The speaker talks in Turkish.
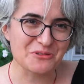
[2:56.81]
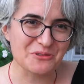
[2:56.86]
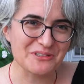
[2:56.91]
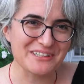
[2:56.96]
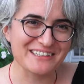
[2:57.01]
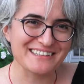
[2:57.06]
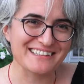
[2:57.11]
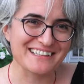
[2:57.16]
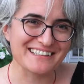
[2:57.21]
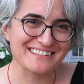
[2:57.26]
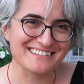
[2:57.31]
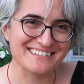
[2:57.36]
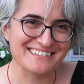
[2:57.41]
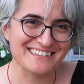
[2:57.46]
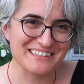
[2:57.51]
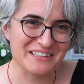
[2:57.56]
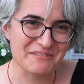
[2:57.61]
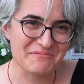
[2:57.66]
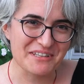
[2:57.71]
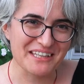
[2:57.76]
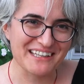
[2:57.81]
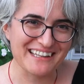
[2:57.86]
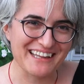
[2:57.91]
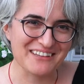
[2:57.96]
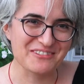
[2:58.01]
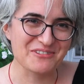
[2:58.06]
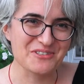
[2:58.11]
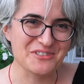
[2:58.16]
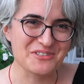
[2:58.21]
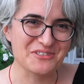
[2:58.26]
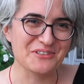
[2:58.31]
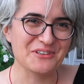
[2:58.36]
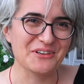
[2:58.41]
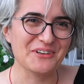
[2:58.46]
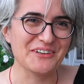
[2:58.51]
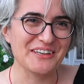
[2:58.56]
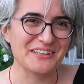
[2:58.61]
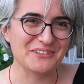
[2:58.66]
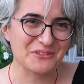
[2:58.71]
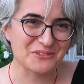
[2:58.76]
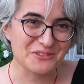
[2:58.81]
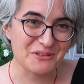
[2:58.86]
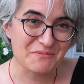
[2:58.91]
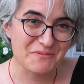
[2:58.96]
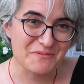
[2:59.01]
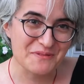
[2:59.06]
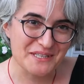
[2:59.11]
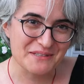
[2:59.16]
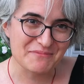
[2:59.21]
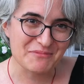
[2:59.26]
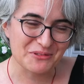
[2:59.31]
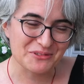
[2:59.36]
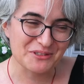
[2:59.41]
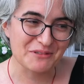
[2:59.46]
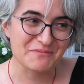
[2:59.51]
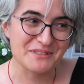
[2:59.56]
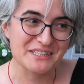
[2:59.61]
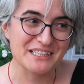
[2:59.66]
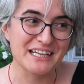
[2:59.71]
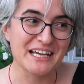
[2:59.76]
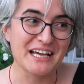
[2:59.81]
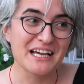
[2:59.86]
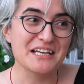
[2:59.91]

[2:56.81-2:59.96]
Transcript: rolleri kadınlara mı yine düşüyor ya da o da bir o da bir